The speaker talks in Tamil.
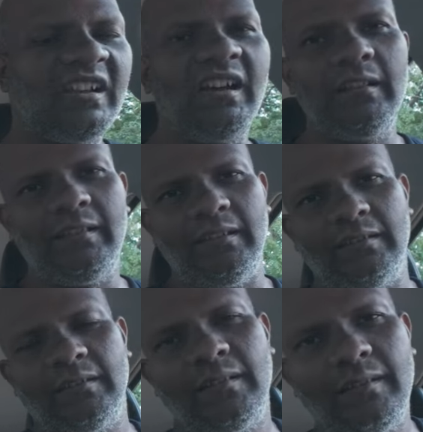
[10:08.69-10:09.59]
கருத்து
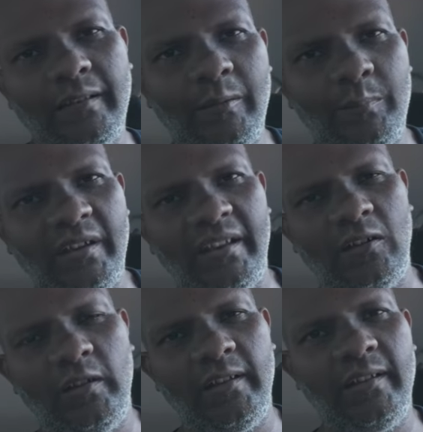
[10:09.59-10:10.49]
சரி இப்போ
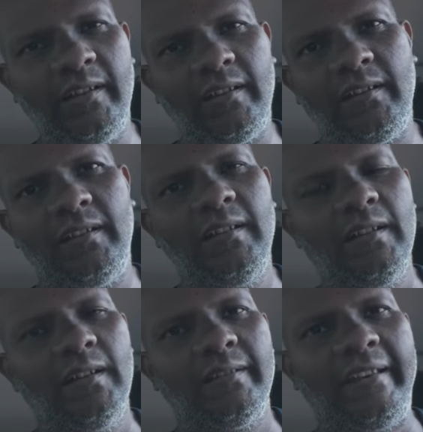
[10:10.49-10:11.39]
என்னுடைய
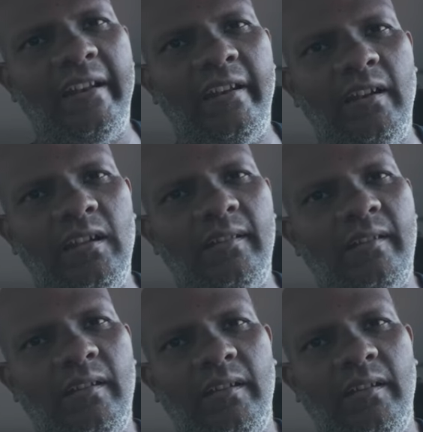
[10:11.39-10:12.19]
சைடில் என்ன ஆச்சு